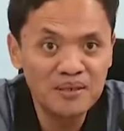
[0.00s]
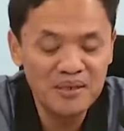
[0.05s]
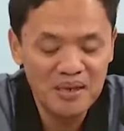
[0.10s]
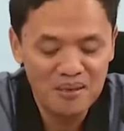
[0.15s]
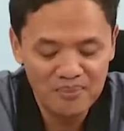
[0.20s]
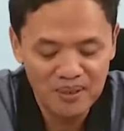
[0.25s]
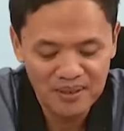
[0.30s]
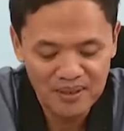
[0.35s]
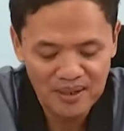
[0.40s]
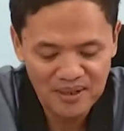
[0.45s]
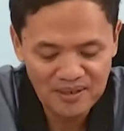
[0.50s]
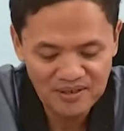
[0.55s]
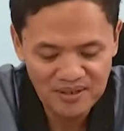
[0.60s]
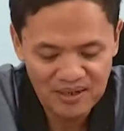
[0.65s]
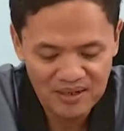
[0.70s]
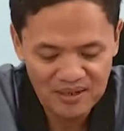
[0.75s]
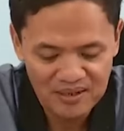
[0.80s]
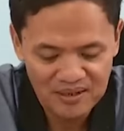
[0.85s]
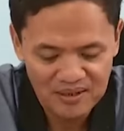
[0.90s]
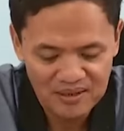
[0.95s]
tidak
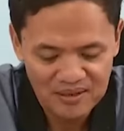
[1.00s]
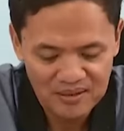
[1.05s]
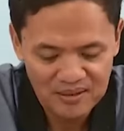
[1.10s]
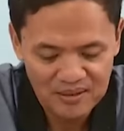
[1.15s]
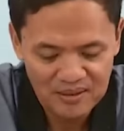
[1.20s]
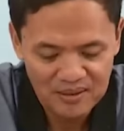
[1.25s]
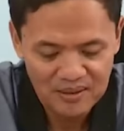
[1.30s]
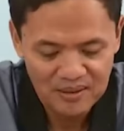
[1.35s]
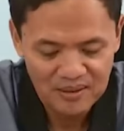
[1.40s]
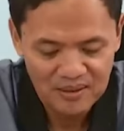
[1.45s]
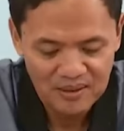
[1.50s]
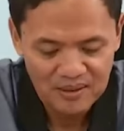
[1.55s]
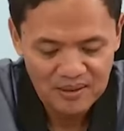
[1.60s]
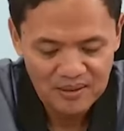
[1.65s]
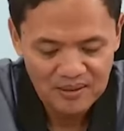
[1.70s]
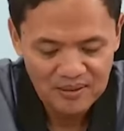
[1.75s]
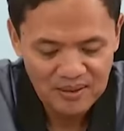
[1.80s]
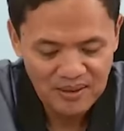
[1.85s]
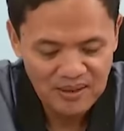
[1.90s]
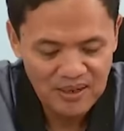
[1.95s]
berdasar.
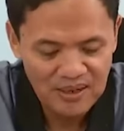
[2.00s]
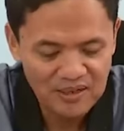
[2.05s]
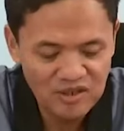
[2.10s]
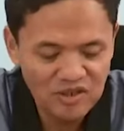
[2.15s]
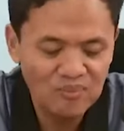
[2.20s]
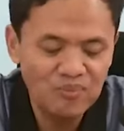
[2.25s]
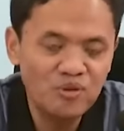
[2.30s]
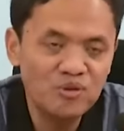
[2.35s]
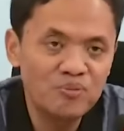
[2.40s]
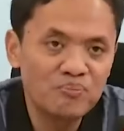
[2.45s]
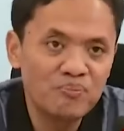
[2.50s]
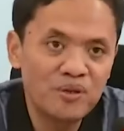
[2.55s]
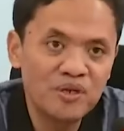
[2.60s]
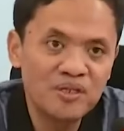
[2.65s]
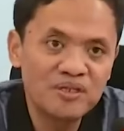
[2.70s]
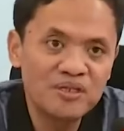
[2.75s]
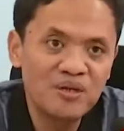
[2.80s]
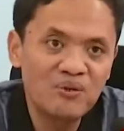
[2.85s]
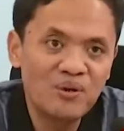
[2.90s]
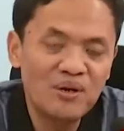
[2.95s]
Tidak disebut
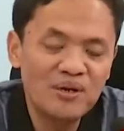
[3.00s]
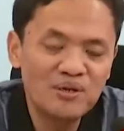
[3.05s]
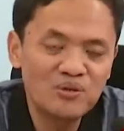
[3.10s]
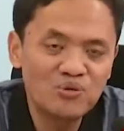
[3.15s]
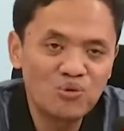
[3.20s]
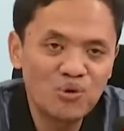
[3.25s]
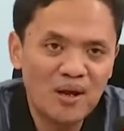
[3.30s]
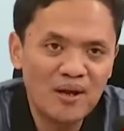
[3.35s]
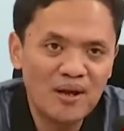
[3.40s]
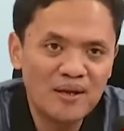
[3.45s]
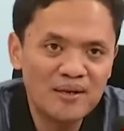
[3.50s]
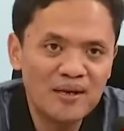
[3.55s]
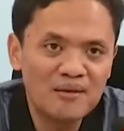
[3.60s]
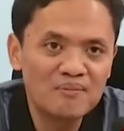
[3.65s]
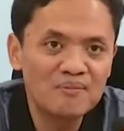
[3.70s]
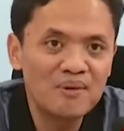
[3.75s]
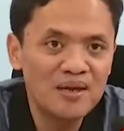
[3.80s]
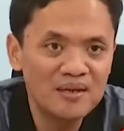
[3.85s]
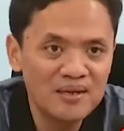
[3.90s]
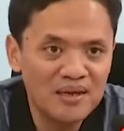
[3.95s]
peristiwa kecurangan
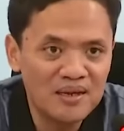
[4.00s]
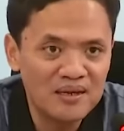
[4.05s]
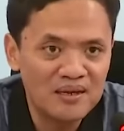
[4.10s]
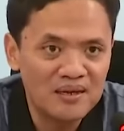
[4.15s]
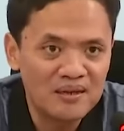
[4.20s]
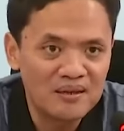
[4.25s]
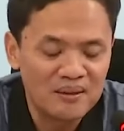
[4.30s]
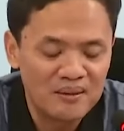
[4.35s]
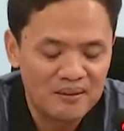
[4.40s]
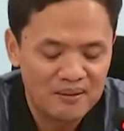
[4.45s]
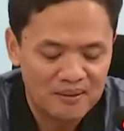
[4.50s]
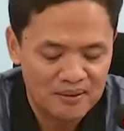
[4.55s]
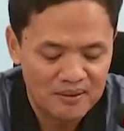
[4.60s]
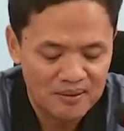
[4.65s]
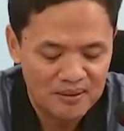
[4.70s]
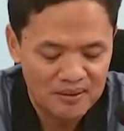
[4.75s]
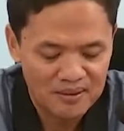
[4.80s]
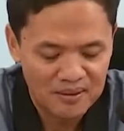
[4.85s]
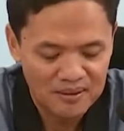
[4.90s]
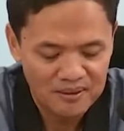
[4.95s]
yang mana,
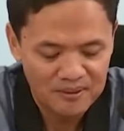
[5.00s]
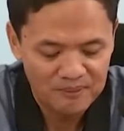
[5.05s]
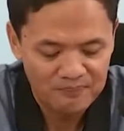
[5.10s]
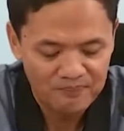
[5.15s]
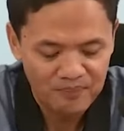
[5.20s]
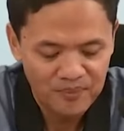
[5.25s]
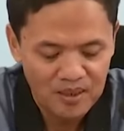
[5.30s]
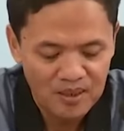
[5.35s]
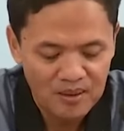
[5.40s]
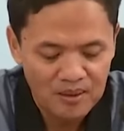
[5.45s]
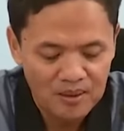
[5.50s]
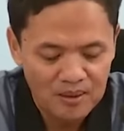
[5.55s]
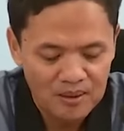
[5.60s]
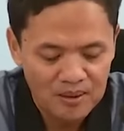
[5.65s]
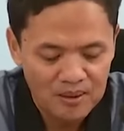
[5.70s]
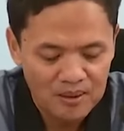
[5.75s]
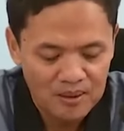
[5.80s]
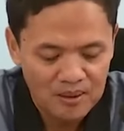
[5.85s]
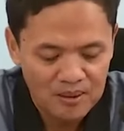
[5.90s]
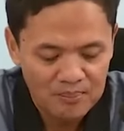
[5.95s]
ya.
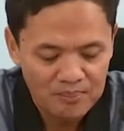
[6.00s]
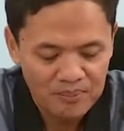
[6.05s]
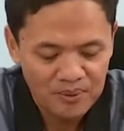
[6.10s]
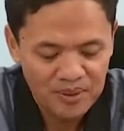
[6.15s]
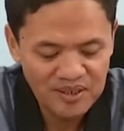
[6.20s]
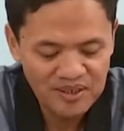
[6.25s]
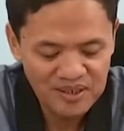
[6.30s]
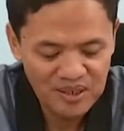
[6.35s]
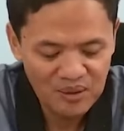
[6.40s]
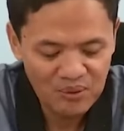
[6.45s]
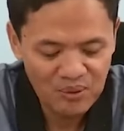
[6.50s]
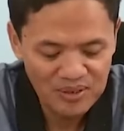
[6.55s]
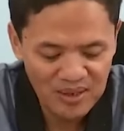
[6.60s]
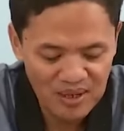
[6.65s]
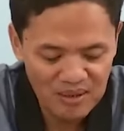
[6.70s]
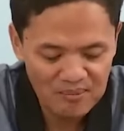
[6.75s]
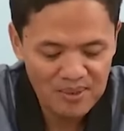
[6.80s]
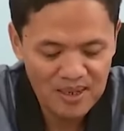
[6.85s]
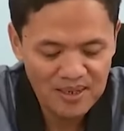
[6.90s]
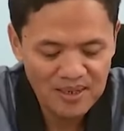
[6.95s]

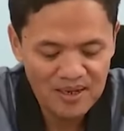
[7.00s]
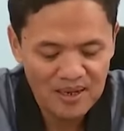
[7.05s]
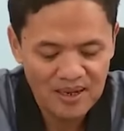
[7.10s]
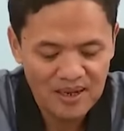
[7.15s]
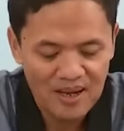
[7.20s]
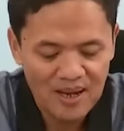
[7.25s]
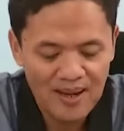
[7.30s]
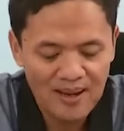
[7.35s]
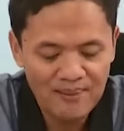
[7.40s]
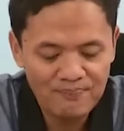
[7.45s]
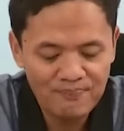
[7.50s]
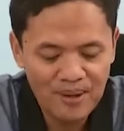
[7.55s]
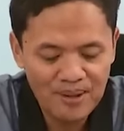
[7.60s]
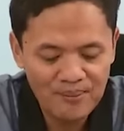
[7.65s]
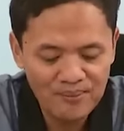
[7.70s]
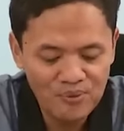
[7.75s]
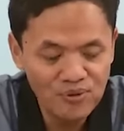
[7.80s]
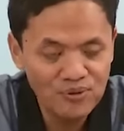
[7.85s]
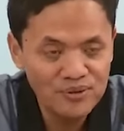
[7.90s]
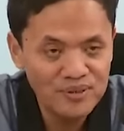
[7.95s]
Peristiwanya yang mana?
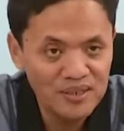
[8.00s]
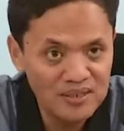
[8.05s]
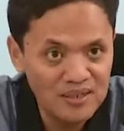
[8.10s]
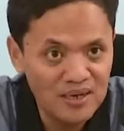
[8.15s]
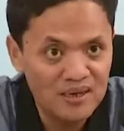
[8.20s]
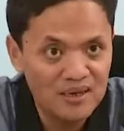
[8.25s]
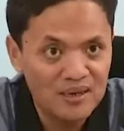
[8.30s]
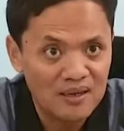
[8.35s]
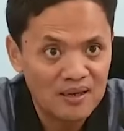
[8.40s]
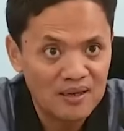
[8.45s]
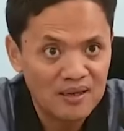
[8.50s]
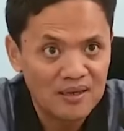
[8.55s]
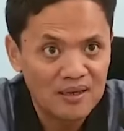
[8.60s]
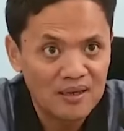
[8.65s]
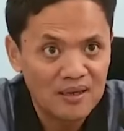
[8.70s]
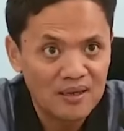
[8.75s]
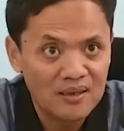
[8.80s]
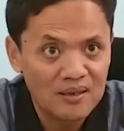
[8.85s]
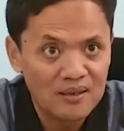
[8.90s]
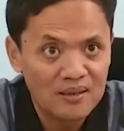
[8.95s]
Apa buktinya?
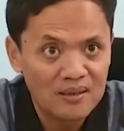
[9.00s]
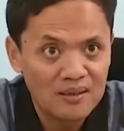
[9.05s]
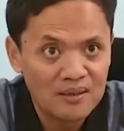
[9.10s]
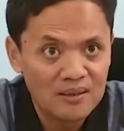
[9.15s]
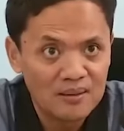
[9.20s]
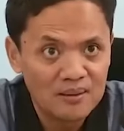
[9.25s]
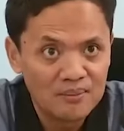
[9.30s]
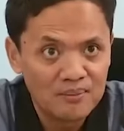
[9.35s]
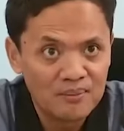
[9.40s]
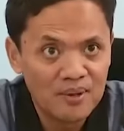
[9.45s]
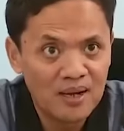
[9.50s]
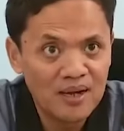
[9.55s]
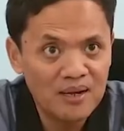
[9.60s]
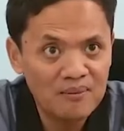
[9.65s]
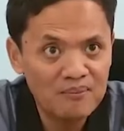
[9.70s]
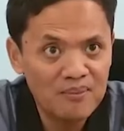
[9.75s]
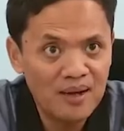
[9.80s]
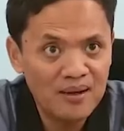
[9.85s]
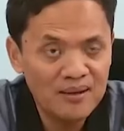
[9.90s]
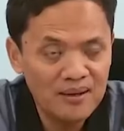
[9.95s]

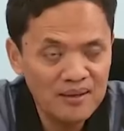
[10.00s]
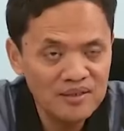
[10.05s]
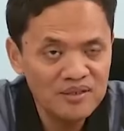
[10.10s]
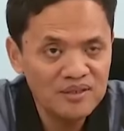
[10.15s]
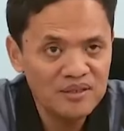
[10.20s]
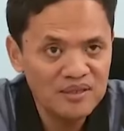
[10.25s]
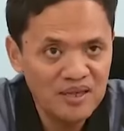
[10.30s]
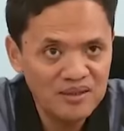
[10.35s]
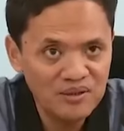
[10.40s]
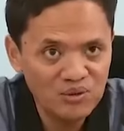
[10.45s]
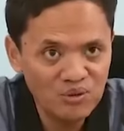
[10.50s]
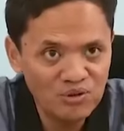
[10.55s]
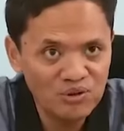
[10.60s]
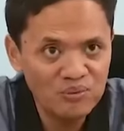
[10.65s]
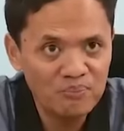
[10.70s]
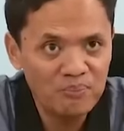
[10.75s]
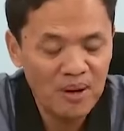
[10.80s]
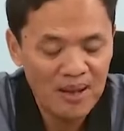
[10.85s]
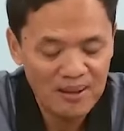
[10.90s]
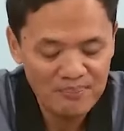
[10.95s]
Bagaimana
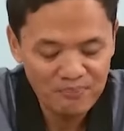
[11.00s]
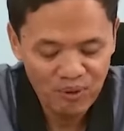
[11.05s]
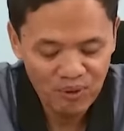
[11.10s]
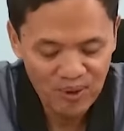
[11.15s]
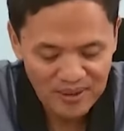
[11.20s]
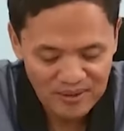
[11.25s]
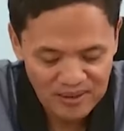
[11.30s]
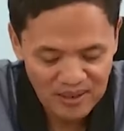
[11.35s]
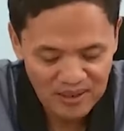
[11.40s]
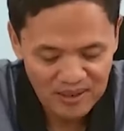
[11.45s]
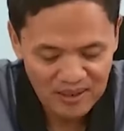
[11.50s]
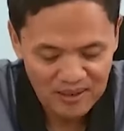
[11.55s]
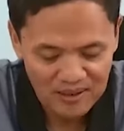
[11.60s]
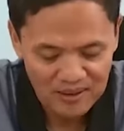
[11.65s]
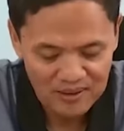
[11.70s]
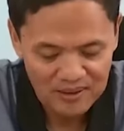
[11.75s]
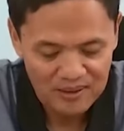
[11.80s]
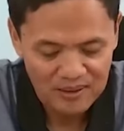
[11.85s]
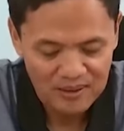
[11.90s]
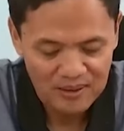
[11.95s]
status pelaporannya
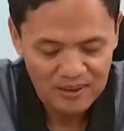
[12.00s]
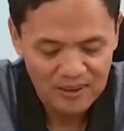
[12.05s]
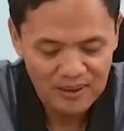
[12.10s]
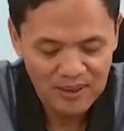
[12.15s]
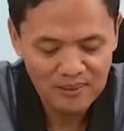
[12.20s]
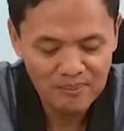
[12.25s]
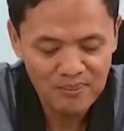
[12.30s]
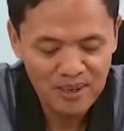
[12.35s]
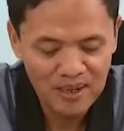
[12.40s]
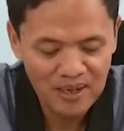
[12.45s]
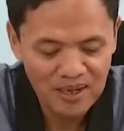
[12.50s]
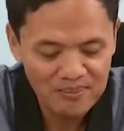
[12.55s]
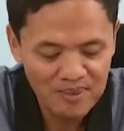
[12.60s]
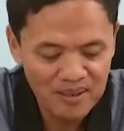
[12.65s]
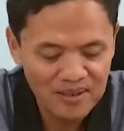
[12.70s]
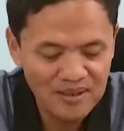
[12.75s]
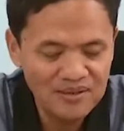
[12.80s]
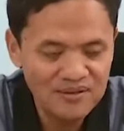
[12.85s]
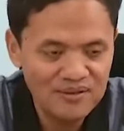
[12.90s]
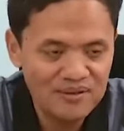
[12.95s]
dan
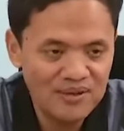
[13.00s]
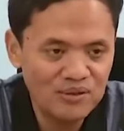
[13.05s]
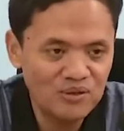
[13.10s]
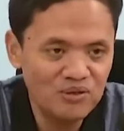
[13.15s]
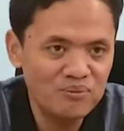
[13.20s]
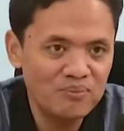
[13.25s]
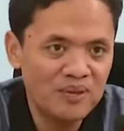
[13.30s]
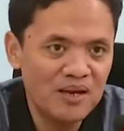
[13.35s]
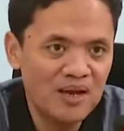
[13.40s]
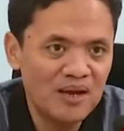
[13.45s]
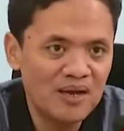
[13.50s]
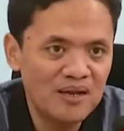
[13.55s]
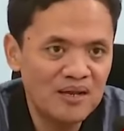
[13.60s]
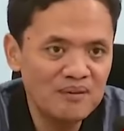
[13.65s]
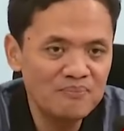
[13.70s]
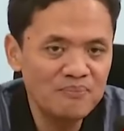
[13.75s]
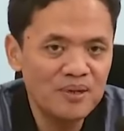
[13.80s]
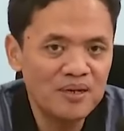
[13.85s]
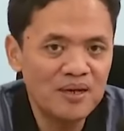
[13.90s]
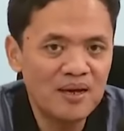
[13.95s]
bagaimana status
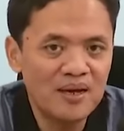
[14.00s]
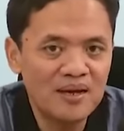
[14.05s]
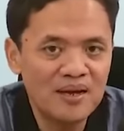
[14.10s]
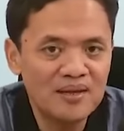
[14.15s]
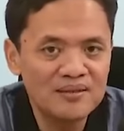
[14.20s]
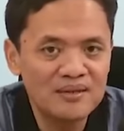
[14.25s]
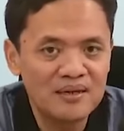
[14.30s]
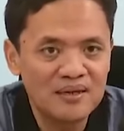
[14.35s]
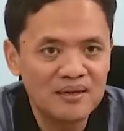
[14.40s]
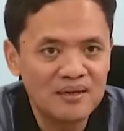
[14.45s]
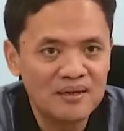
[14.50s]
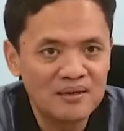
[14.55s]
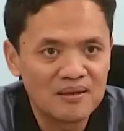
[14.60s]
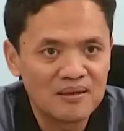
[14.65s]
penanganan perkaranya?